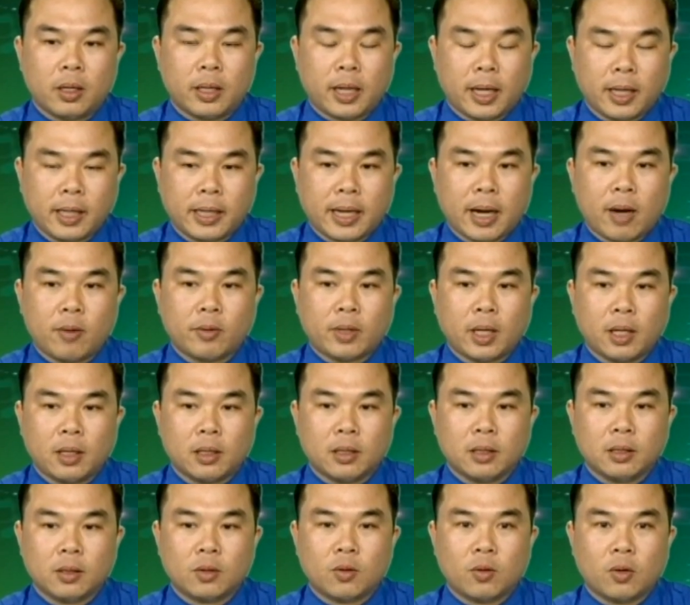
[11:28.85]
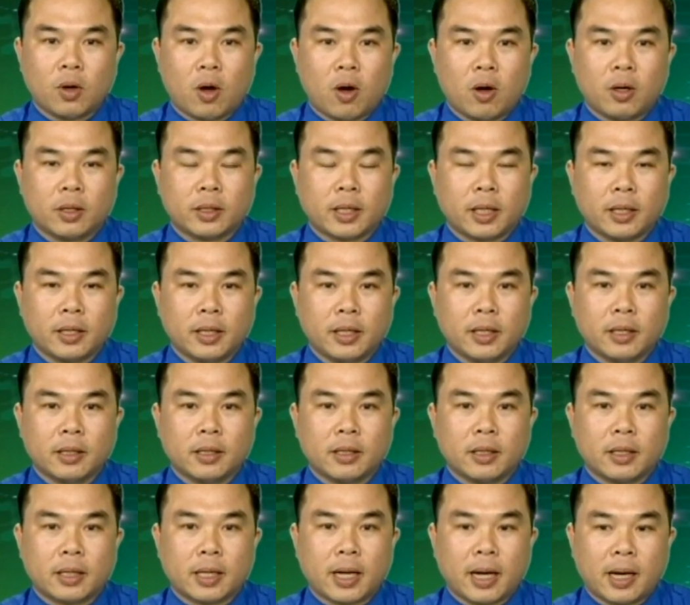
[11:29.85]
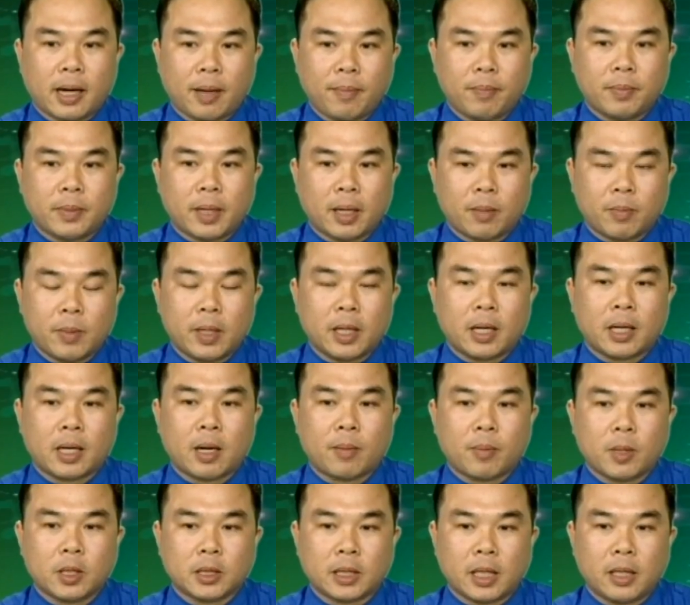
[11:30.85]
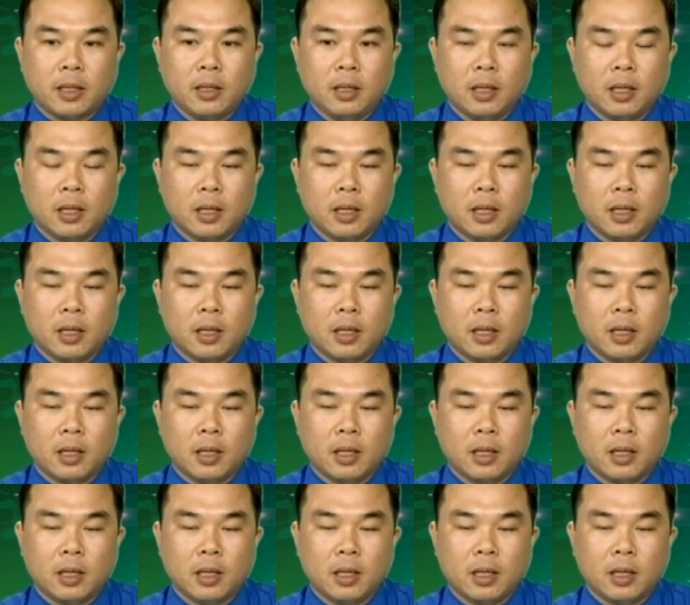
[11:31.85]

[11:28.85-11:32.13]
nâng cao chất lượng của đoàn thanh niên các cấp đặc biệt là cấp cơ sở